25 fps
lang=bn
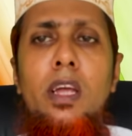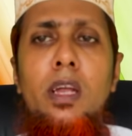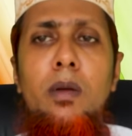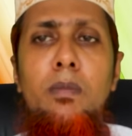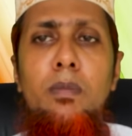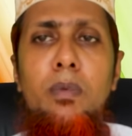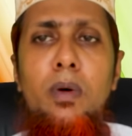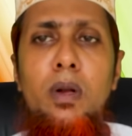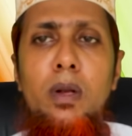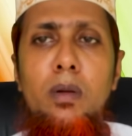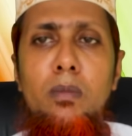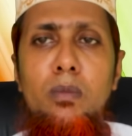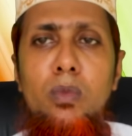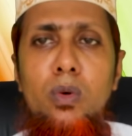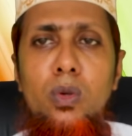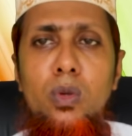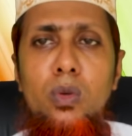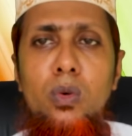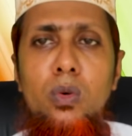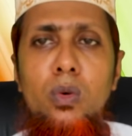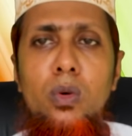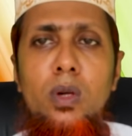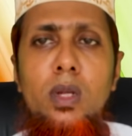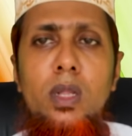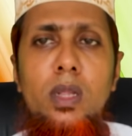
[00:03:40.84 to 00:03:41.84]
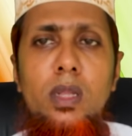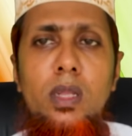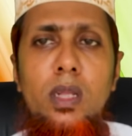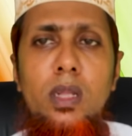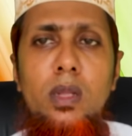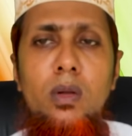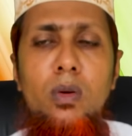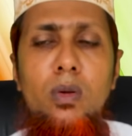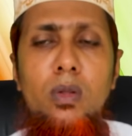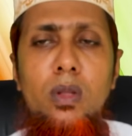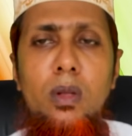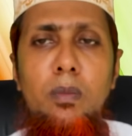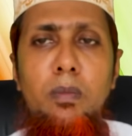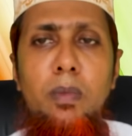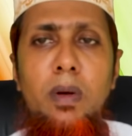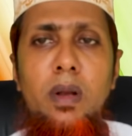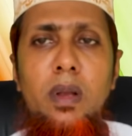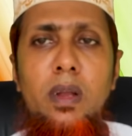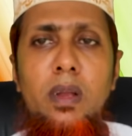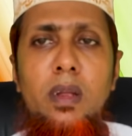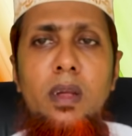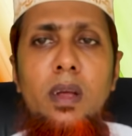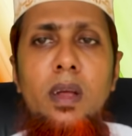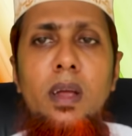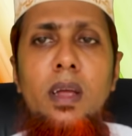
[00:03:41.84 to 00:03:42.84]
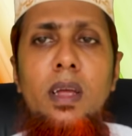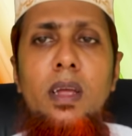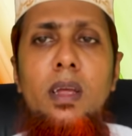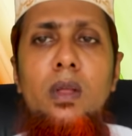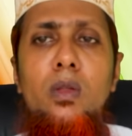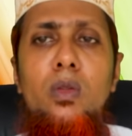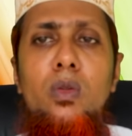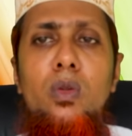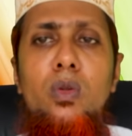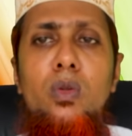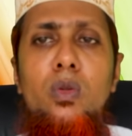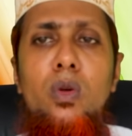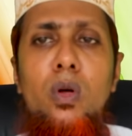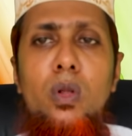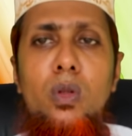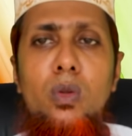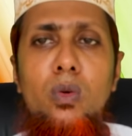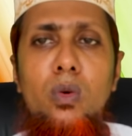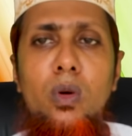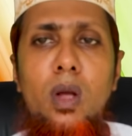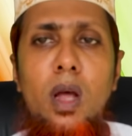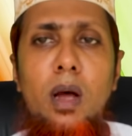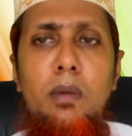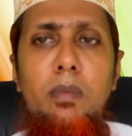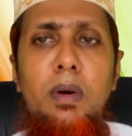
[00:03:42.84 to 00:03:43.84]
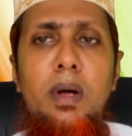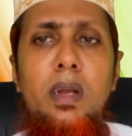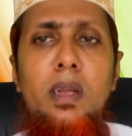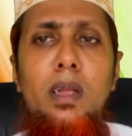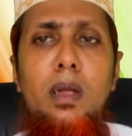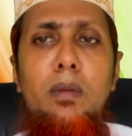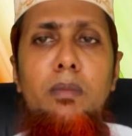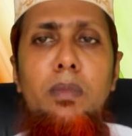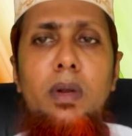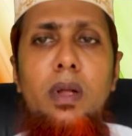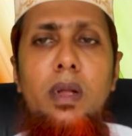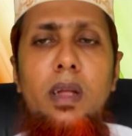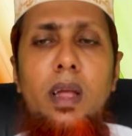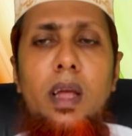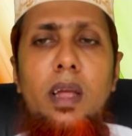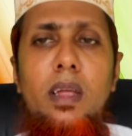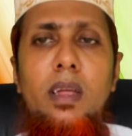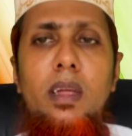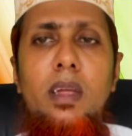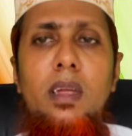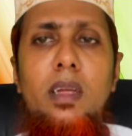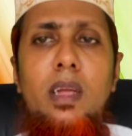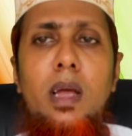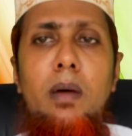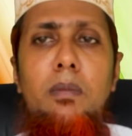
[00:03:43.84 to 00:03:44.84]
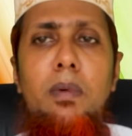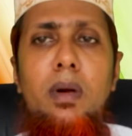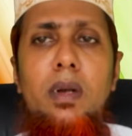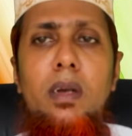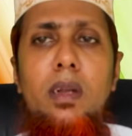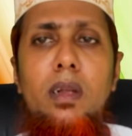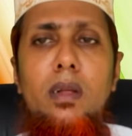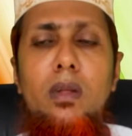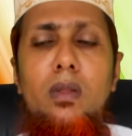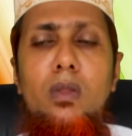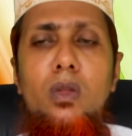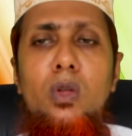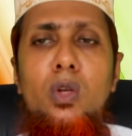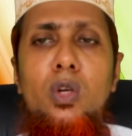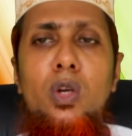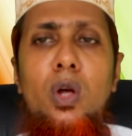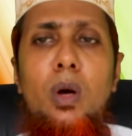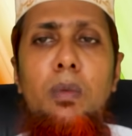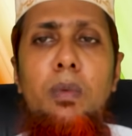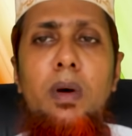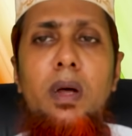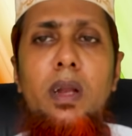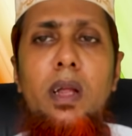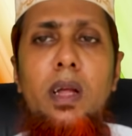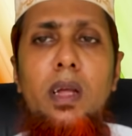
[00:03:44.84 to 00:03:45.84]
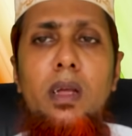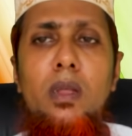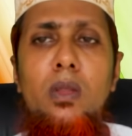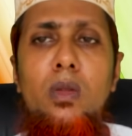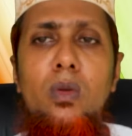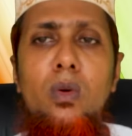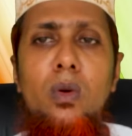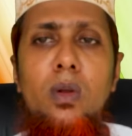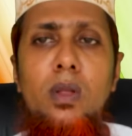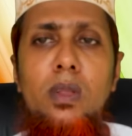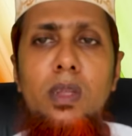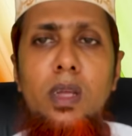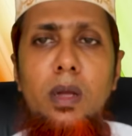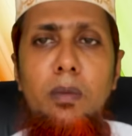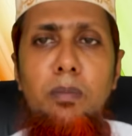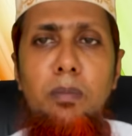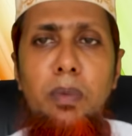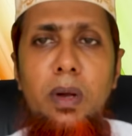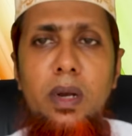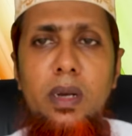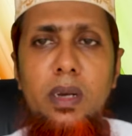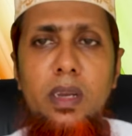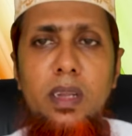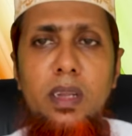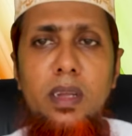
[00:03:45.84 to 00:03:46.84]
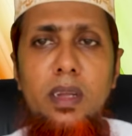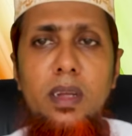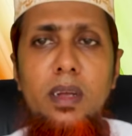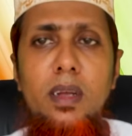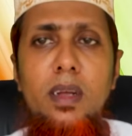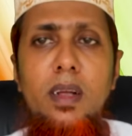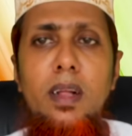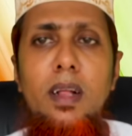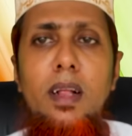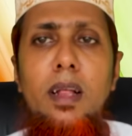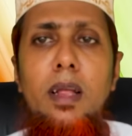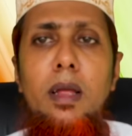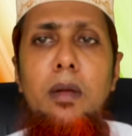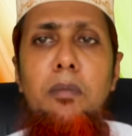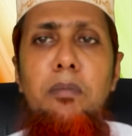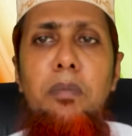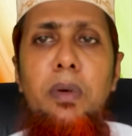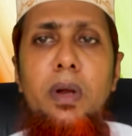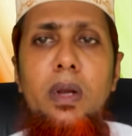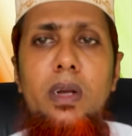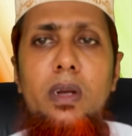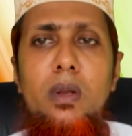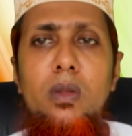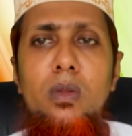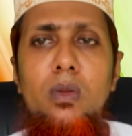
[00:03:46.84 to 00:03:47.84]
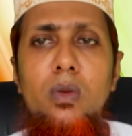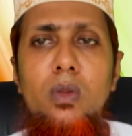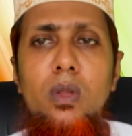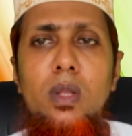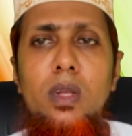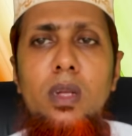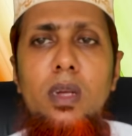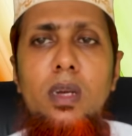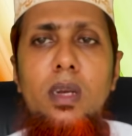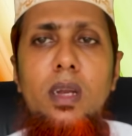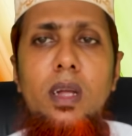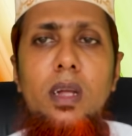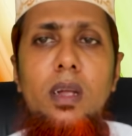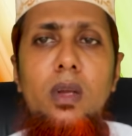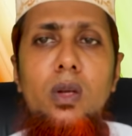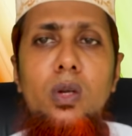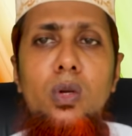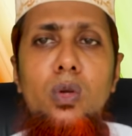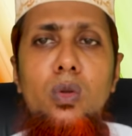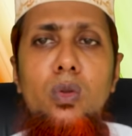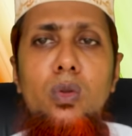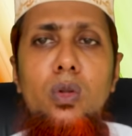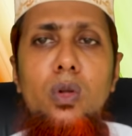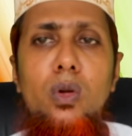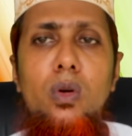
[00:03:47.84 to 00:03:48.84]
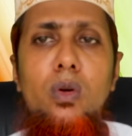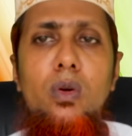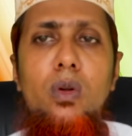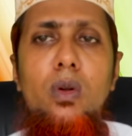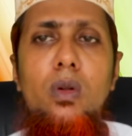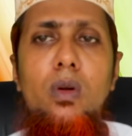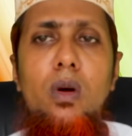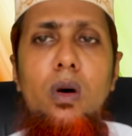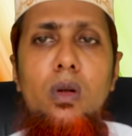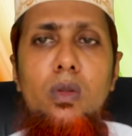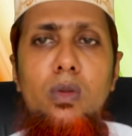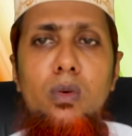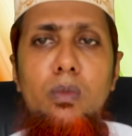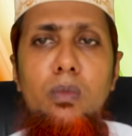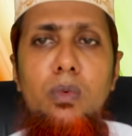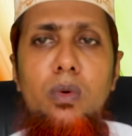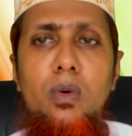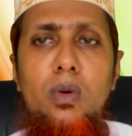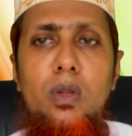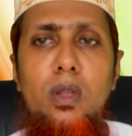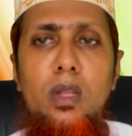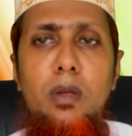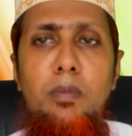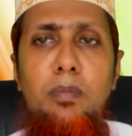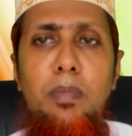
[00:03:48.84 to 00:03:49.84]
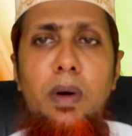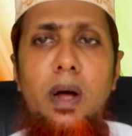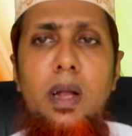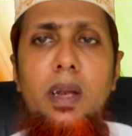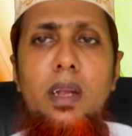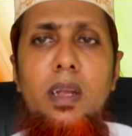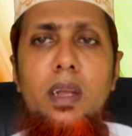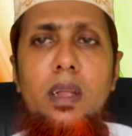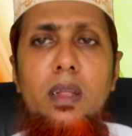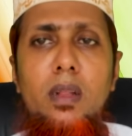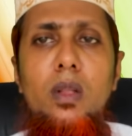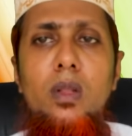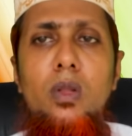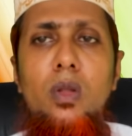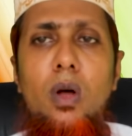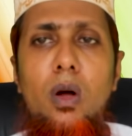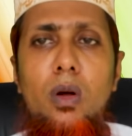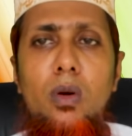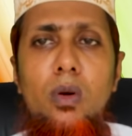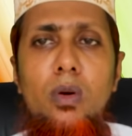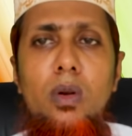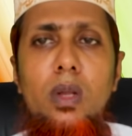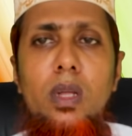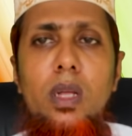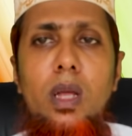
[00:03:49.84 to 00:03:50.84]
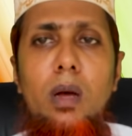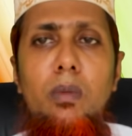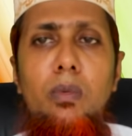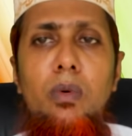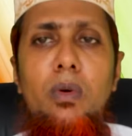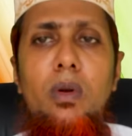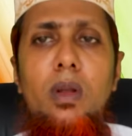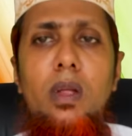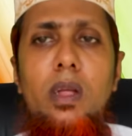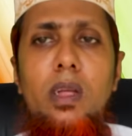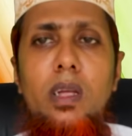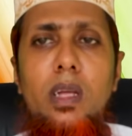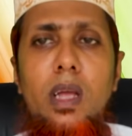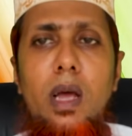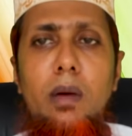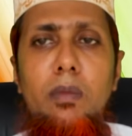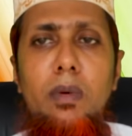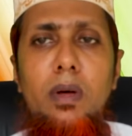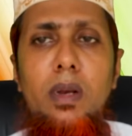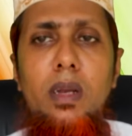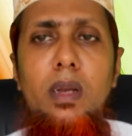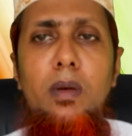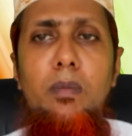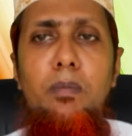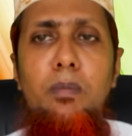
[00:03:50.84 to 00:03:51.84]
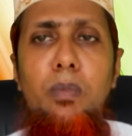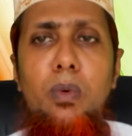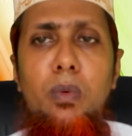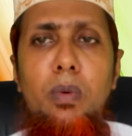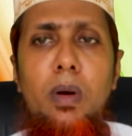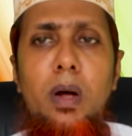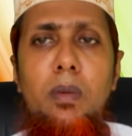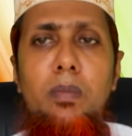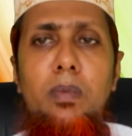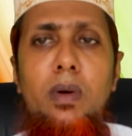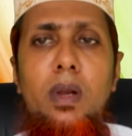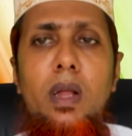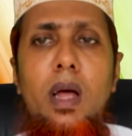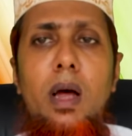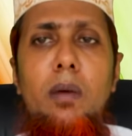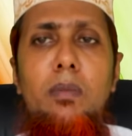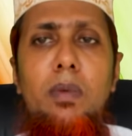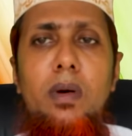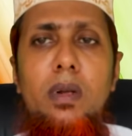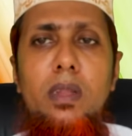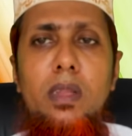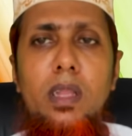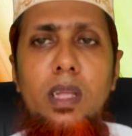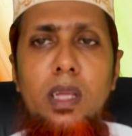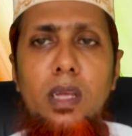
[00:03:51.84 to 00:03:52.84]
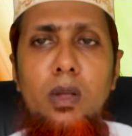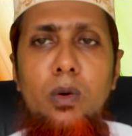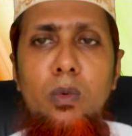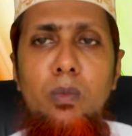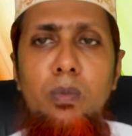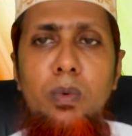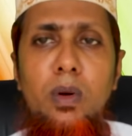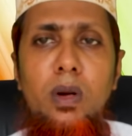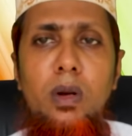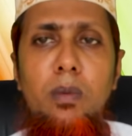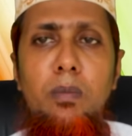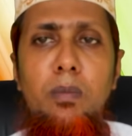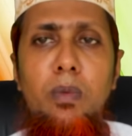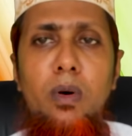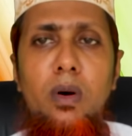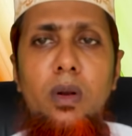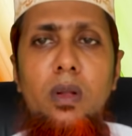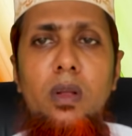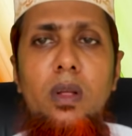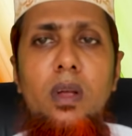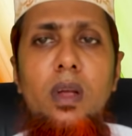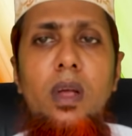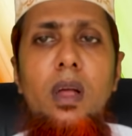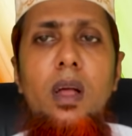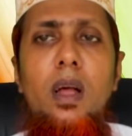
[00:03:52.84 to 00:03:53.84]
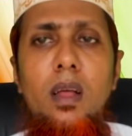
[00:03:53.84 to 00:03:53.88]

এরপরে মধু ইত্যাদি হতে পারে কিন্তু যত খাবারই আমরা খাই এই খাবারটা কিন্তু সবার আগে চলে যায় পেটে পেট যদি এটাকে সুন্দর করে হজম করতে পারে তখনই কেবল এই খাবারের প্রভাবটা আমার দেহের উপরে পড়ে